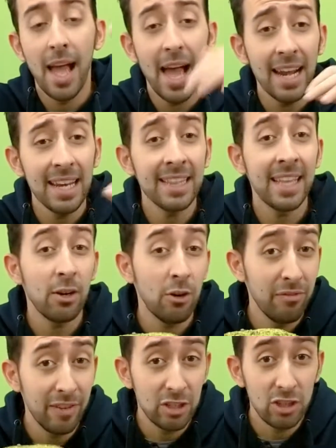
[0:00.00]

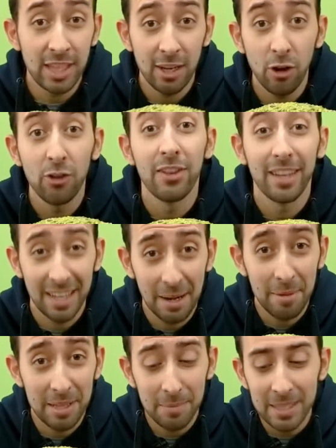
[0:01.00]
All'interno è farcita con
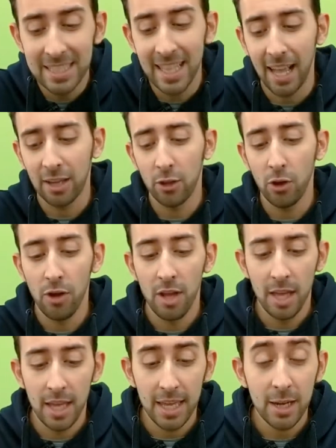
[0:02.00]
crema di pistacchio